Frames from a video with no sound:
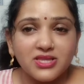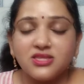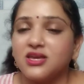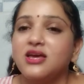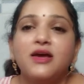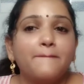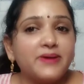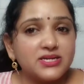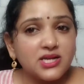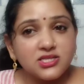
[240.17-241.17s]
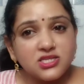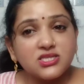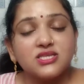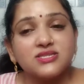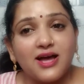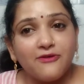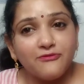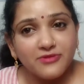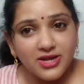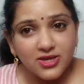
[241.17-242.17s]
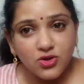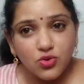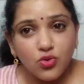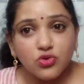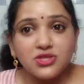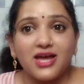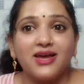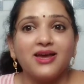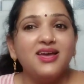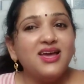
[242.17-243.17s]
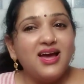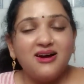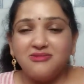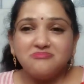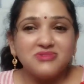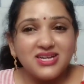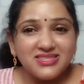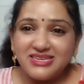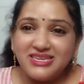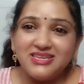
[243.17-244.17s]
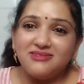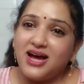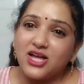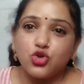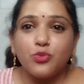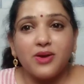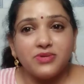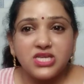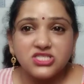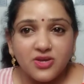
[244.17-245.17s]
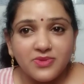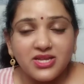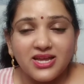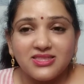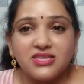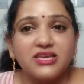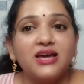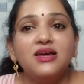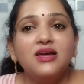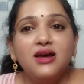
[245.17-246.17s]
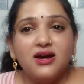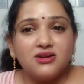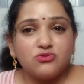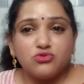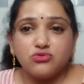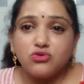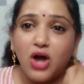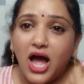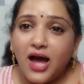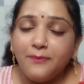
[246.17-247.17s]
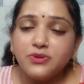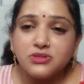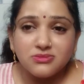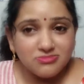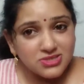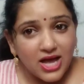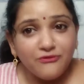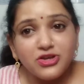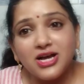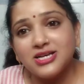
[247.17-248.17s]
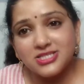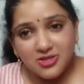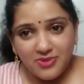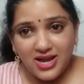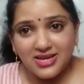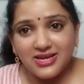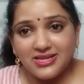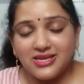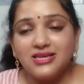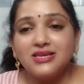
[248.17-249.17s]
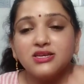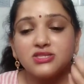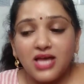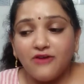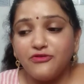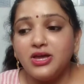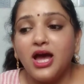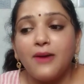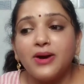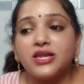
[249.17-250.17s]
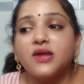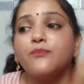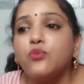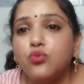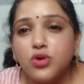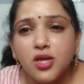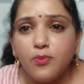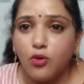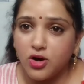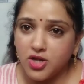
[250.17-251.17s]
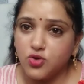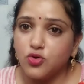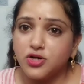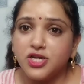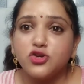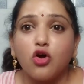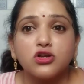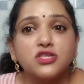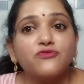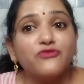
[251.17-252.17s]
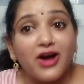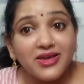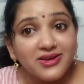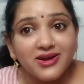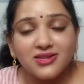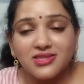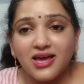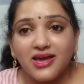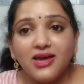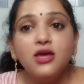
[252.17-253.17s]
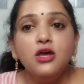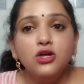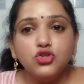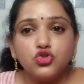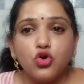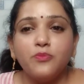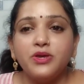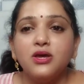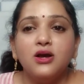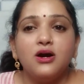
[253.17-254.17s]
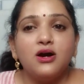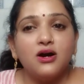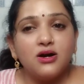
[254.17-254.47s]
रहती है पेट अच्छे से साफ नहीं होता है गंदगी आंतों में हमेशा जमी रहती है तो आप साफ़ी का इस्तेमाल करिए साफ़ी हमारे पूरी बॉडी को डिटॉक्सीफाई करता है जो भी आ,